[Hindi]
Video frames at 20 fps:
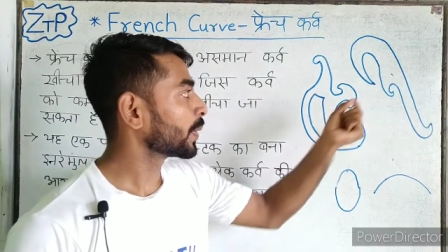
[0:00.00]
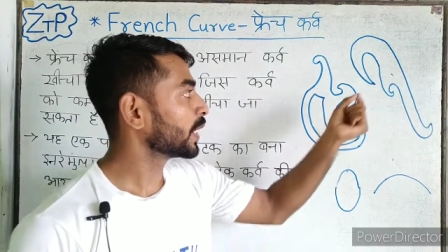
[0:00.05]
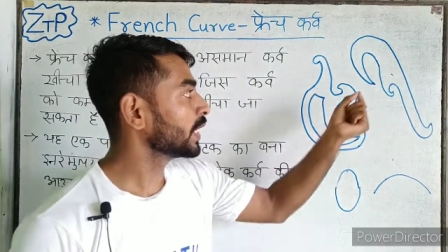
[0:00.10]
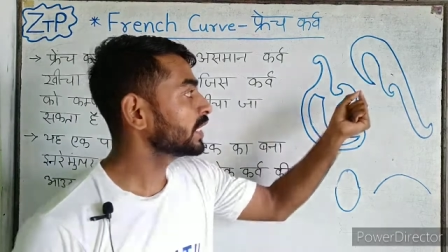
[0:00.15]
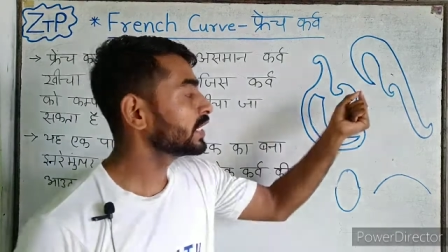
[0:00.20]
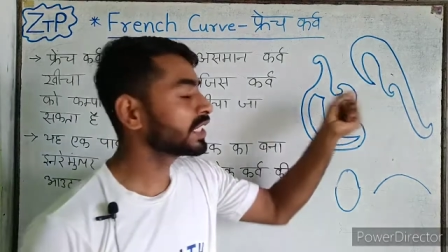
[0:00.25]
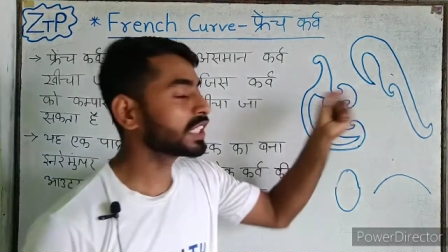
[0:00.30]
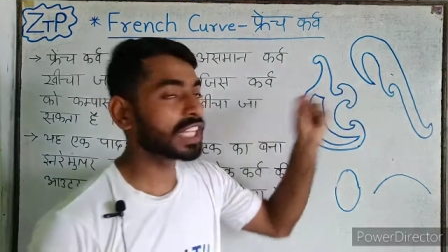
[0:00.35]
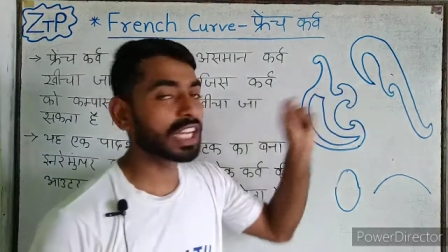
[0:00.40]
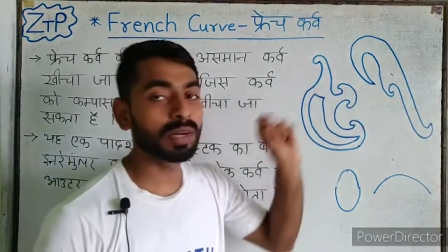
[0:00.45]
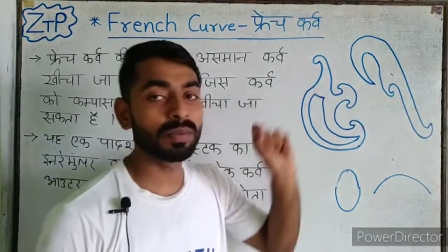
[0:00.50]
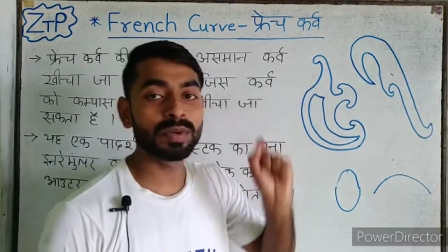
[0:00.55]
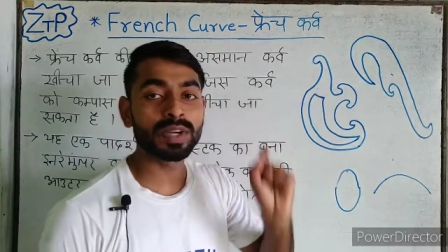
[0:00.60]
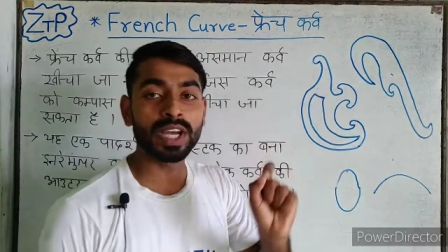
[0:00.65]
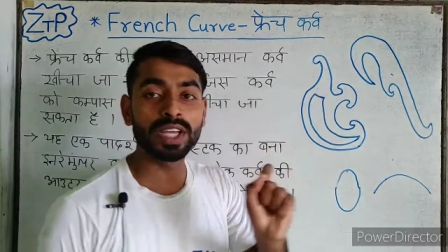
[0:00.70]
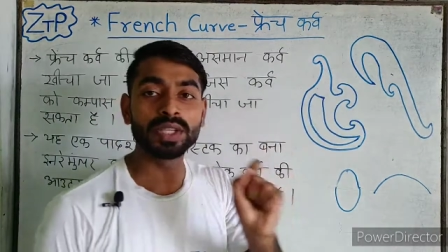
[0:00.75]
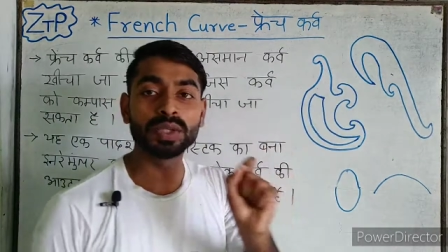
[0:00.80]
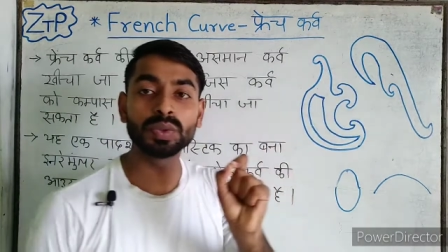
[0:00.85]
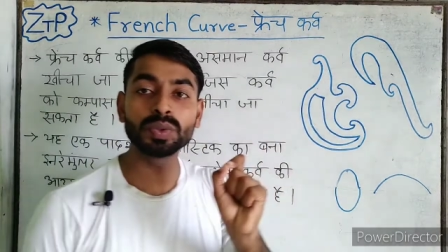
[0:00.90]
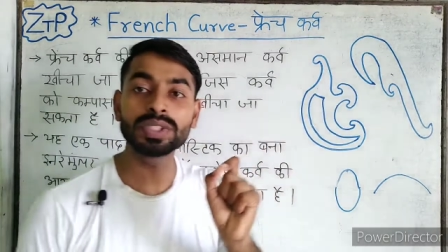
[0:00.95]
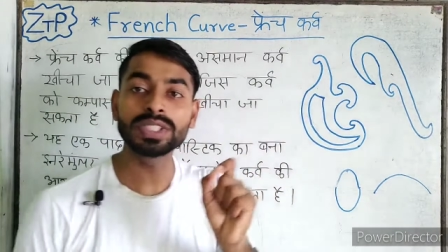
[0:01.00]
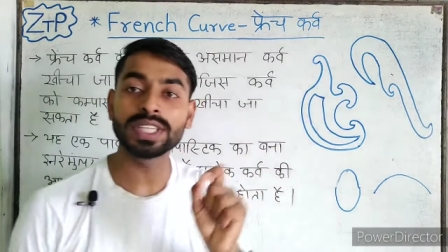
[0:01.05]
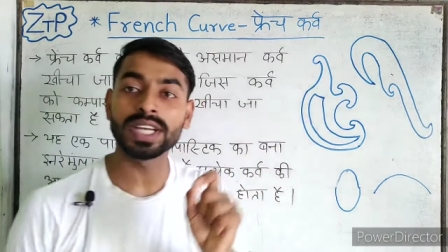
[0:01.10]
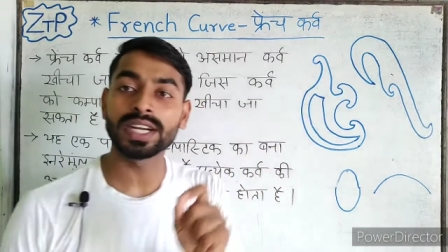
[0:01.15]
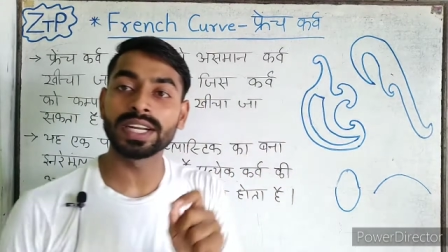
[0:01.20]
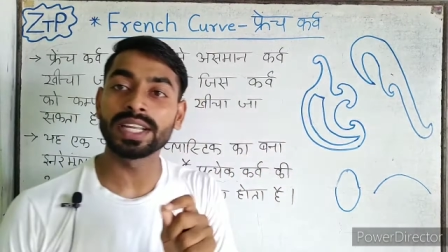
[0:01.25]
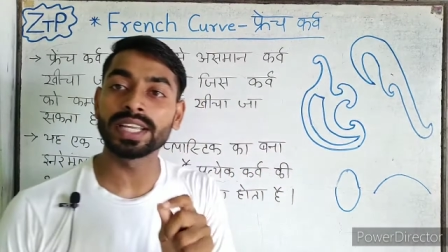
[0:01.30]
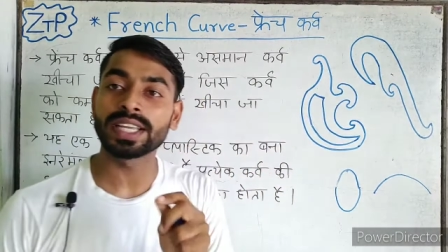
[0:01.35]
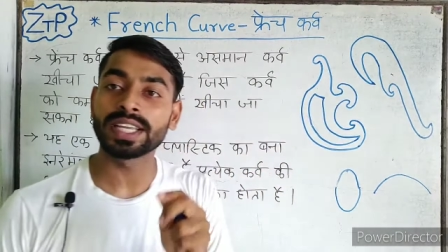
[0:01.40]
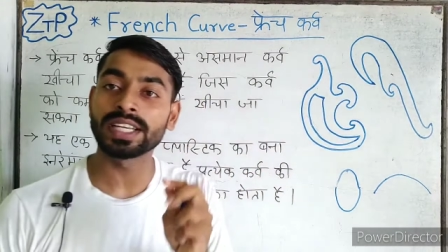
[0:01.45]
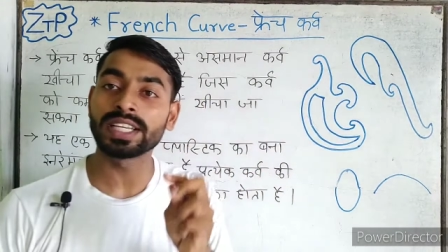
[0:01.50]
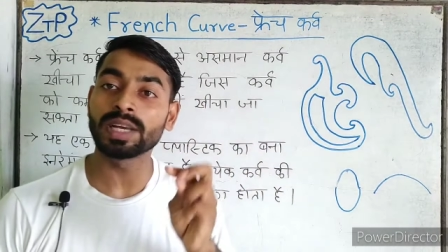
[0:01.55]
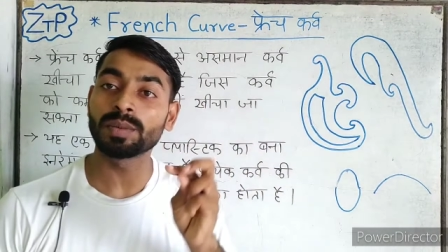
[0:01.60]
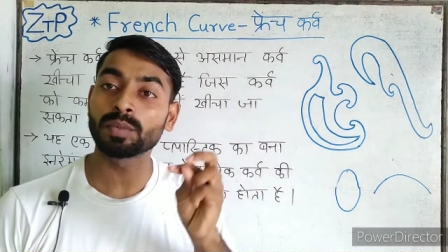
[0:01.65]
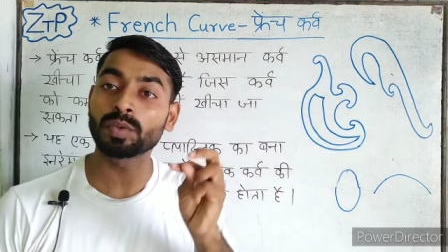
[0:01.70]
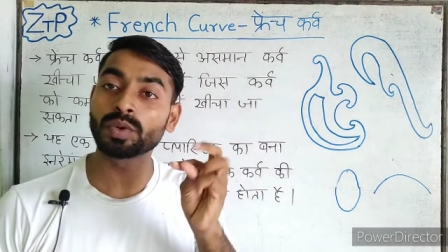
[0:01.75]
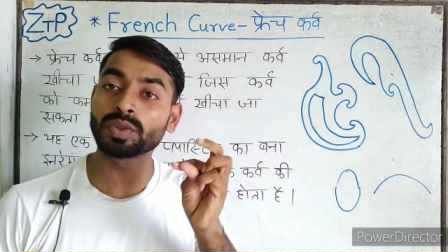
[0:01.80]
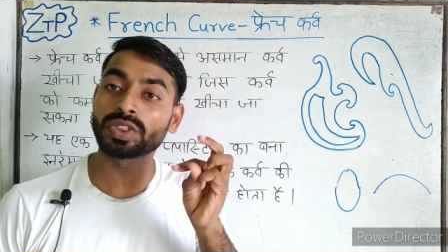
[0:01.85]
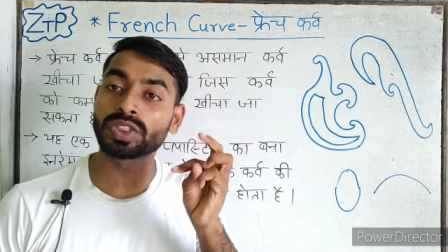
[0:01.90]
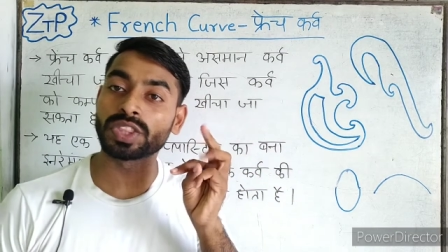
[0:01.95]
फ्रेंच कर्व का यूज करने के
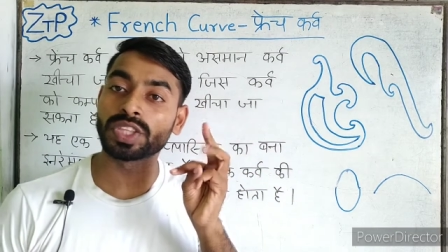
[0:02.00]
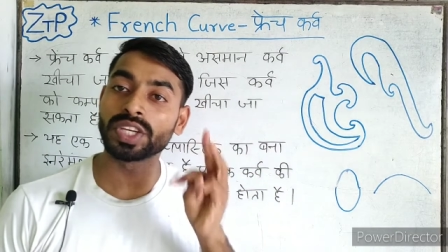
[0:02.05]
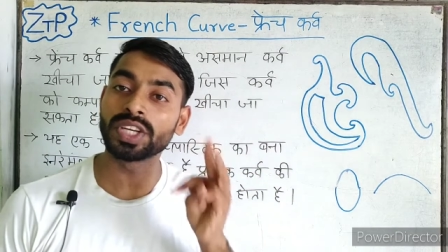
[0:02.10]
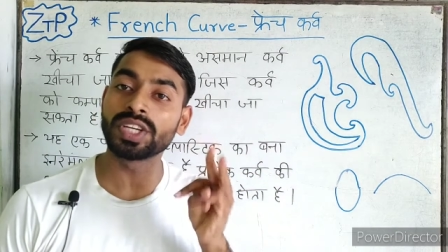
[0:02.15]
लिए हमको